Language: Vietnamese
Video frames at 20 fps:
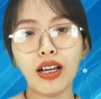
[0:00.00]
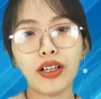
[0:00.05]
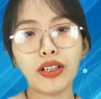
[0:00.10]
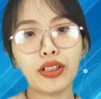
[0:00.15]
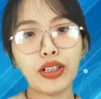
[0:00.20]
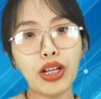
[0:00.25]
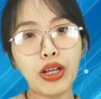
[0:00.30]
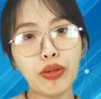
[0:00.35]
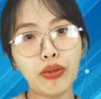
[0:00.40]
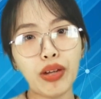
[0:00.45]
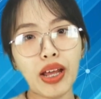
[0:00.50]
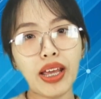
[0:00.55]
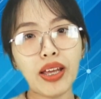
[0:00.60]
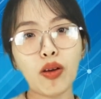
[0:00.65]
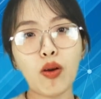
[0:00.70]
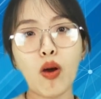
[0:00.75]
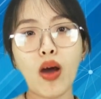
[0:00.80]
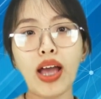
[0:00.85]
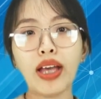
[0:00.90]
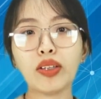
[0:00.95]
Điều này
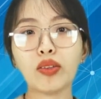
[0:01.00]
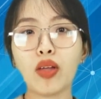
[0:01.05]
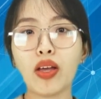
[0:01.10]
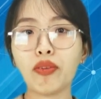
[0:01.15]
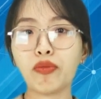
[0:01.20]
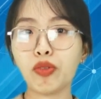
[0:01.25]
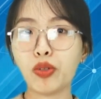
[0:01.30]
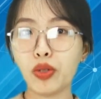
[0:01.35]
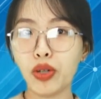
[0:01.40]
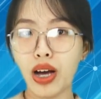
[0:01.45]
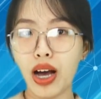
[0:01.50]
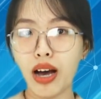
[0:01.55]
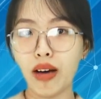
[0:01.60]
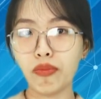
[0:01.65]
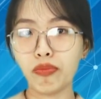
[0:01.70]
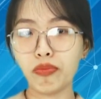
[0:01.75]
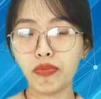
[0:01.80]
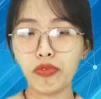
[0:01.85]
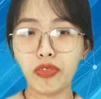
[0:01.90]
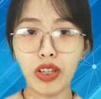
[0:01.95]
hoàn toàn phù hợp
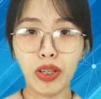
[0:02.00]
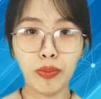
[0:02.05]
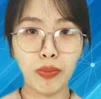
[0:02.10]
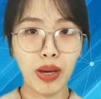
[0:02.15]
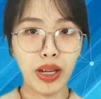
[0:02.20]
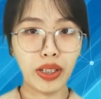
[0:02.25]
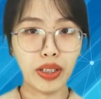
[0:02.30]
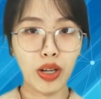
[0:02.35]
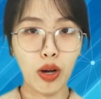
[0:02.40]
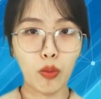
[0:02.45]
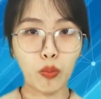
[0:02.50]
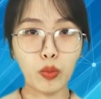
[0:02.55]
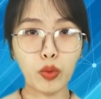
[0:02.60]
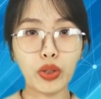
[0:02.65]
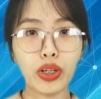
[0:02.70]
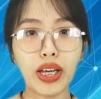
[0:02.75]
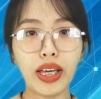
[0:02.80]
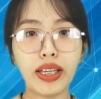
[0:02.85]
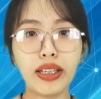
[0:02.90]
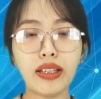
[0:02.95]
vì bệnh đậu mùa
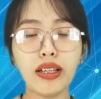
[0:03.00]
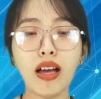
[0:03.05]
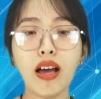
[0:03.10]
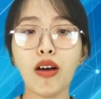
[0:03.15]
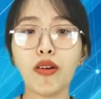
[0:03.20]
khỉ